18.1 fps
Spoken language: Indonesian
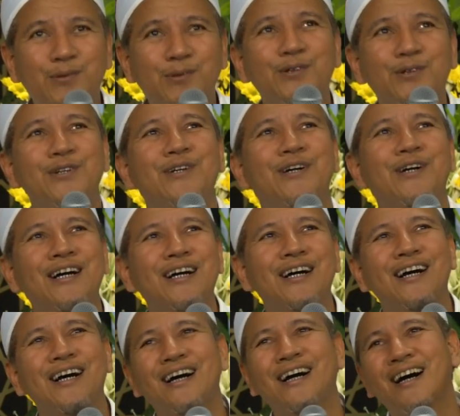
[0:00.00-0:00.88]
Bu,
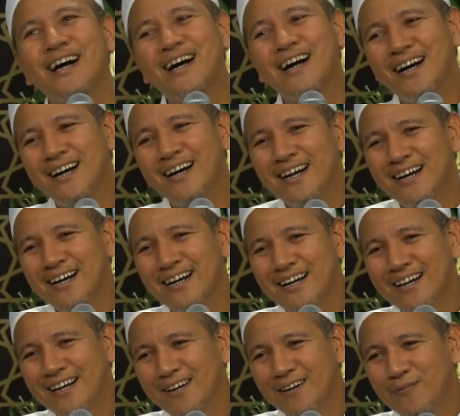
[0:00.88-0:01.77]

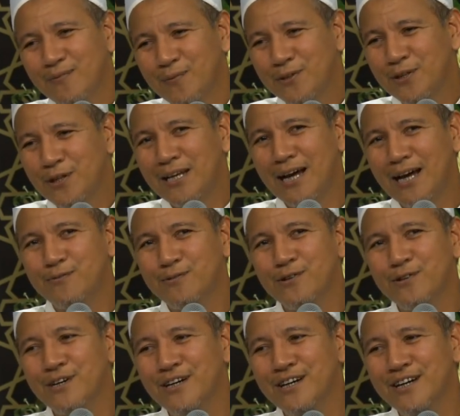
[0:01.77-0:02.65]
betul enggak
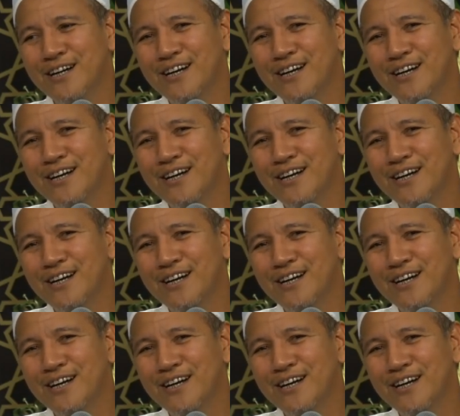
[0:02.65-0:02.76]
Bu?